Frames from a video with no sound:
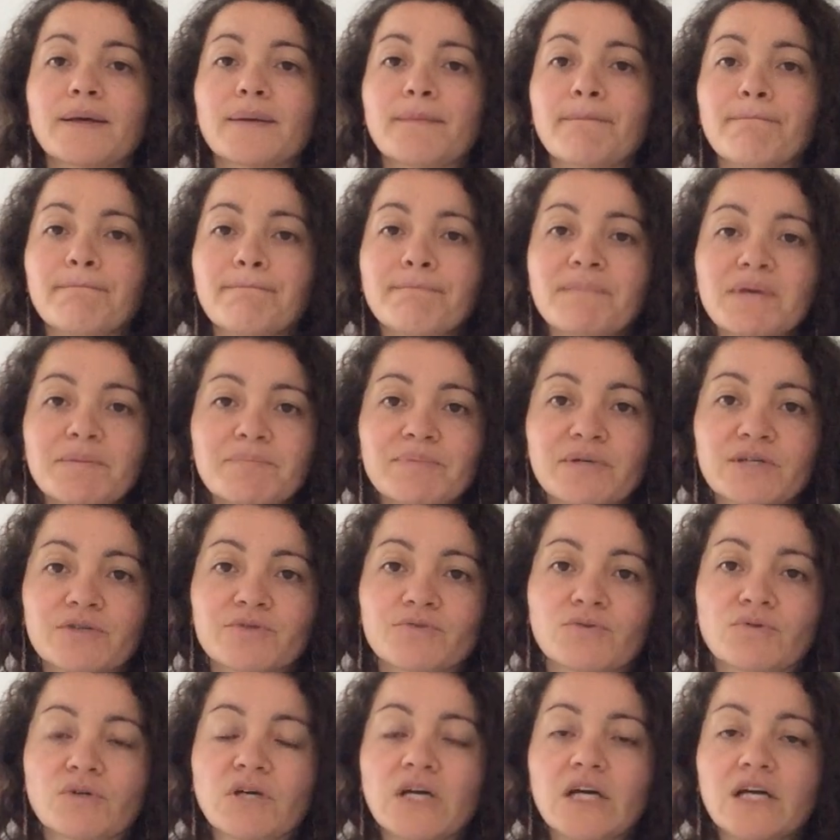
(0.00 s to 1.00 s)
mais pas
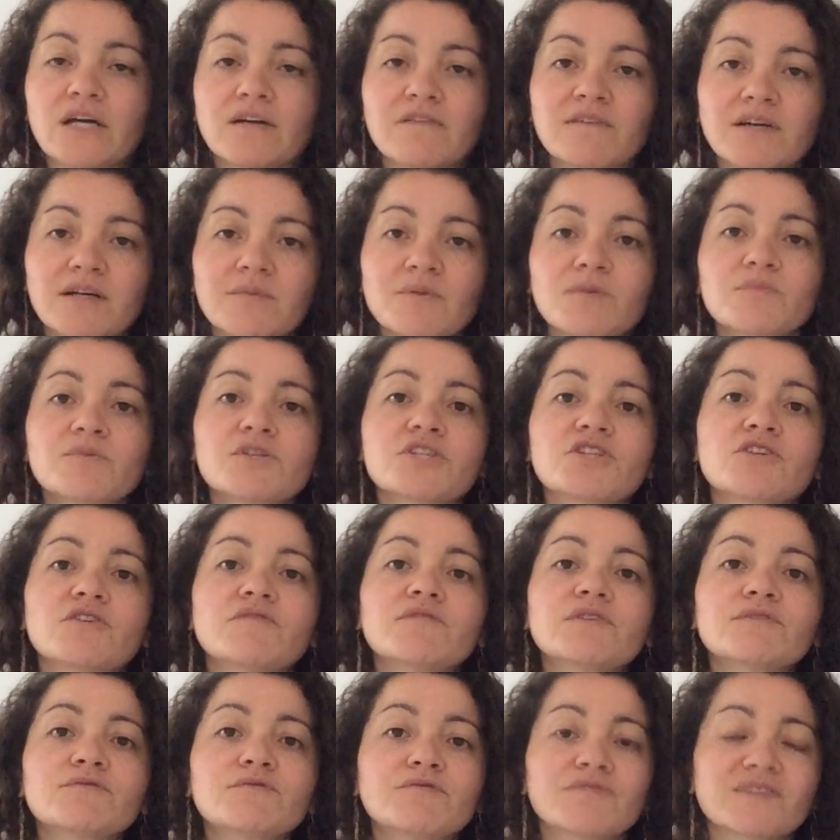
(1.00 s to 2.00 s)
que. Vraiment, moi j'ai
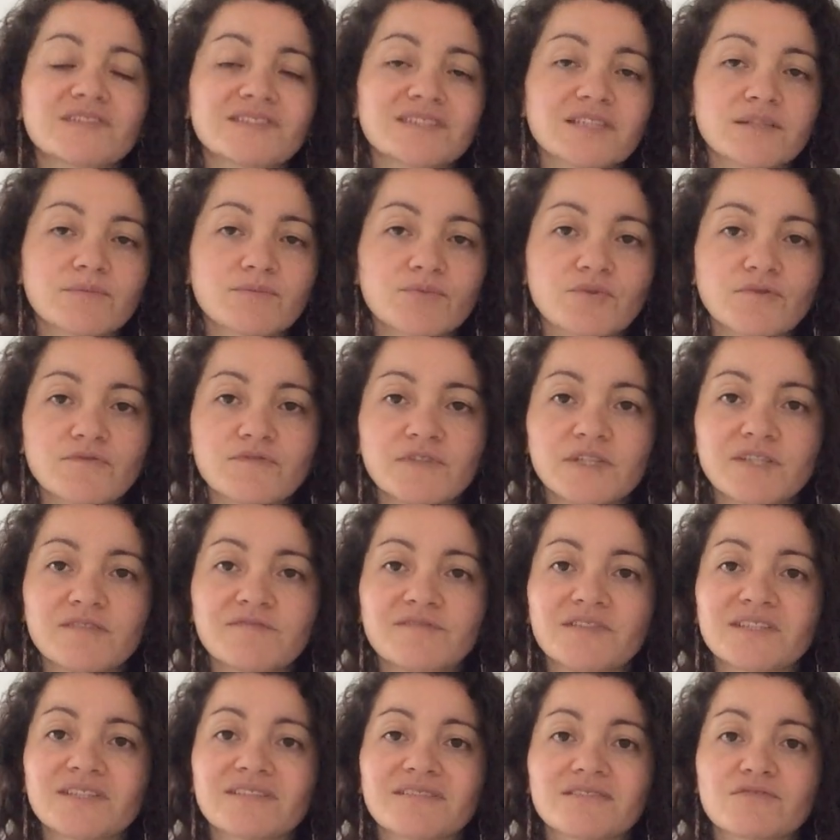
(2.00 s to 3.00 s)
envie que vous fassiez un profil
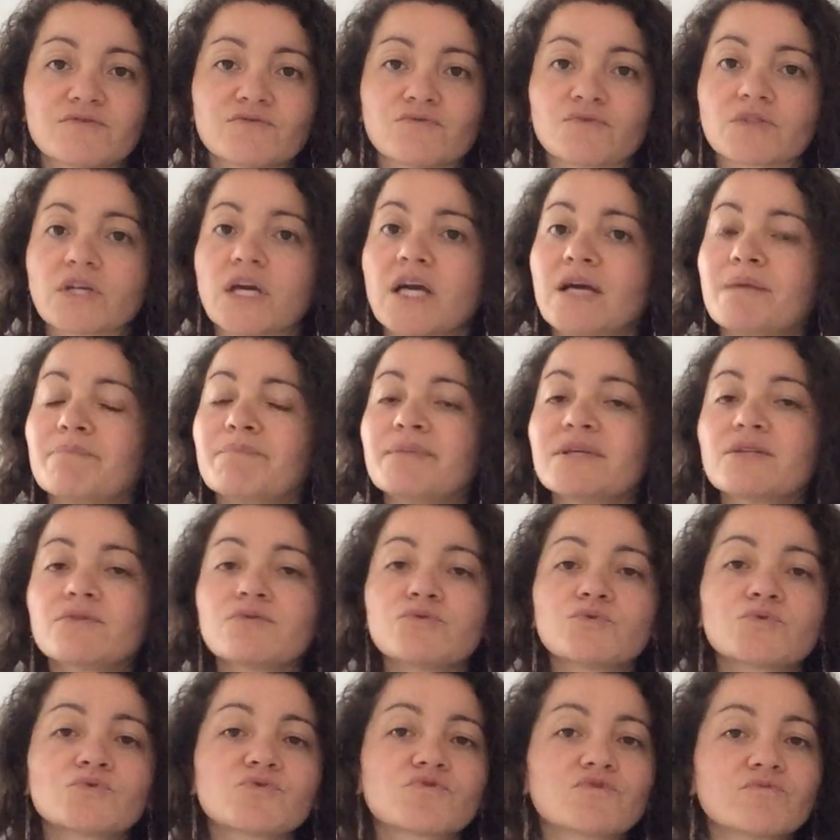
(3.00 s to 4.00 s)
efficace. Donc, mettre
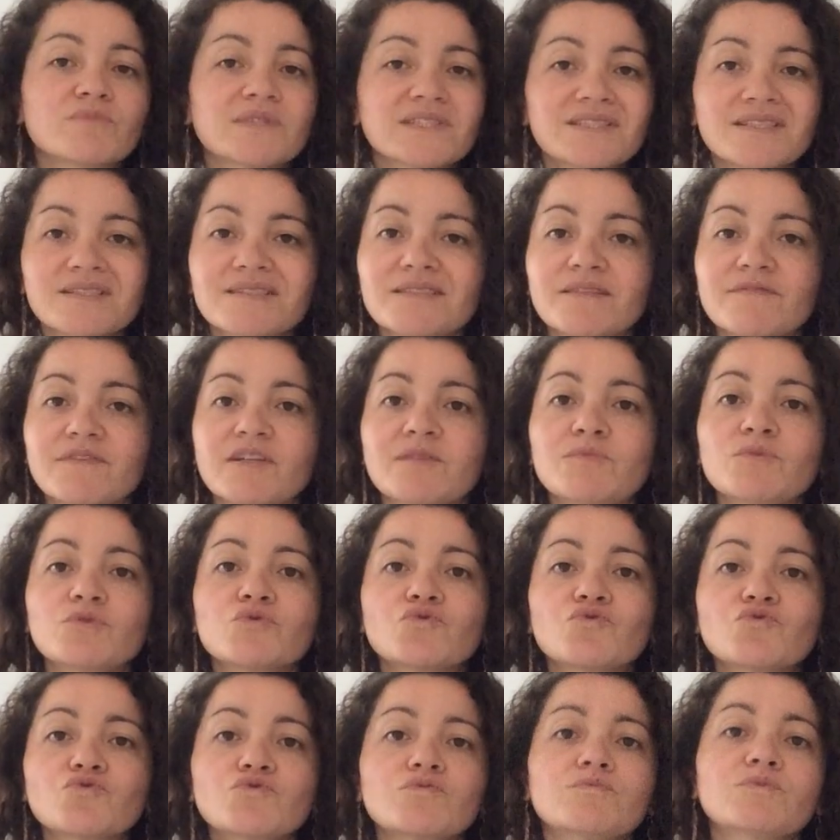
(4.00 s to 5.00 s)
le nom de son métier, ça
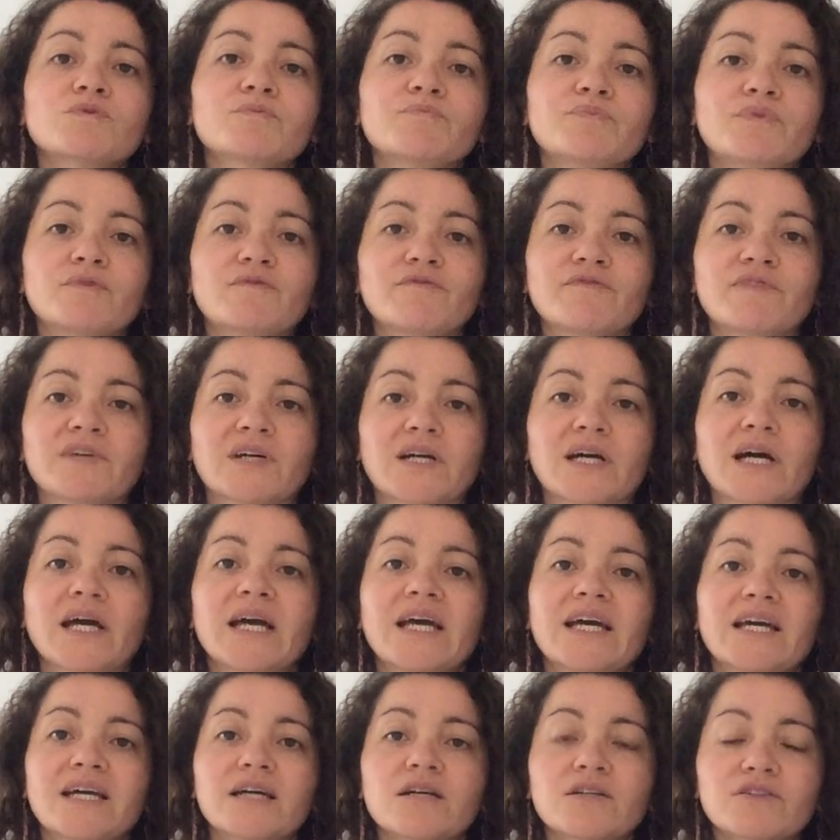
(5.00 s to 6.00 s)
vraiment tout le monde peut le faire.
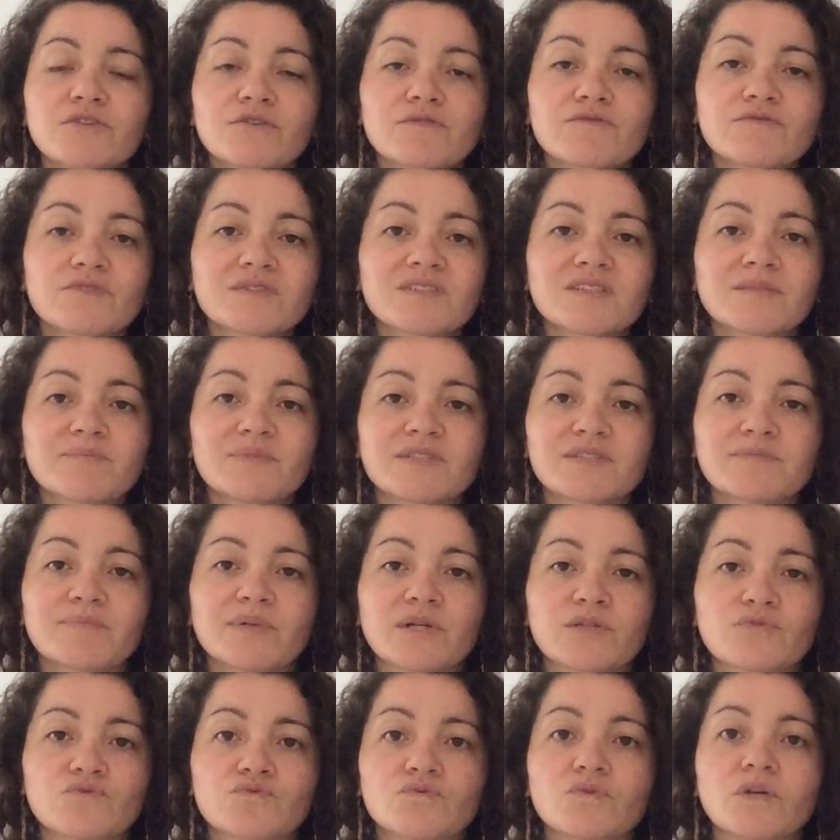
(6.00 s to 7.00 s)
Encore une fois, c'est
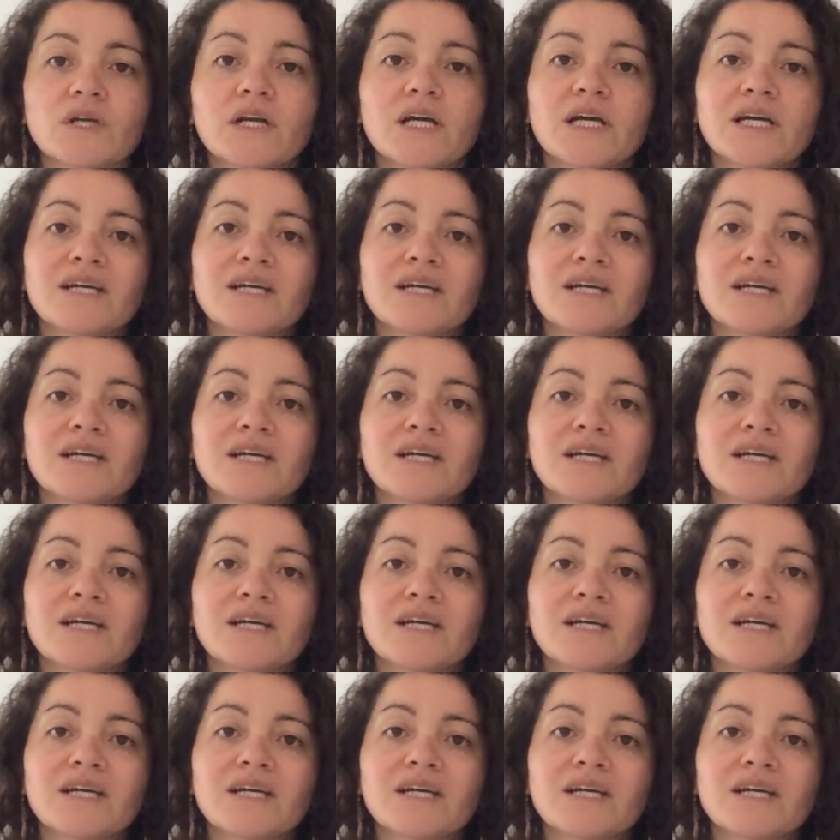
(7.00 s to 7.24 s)
passe-partout.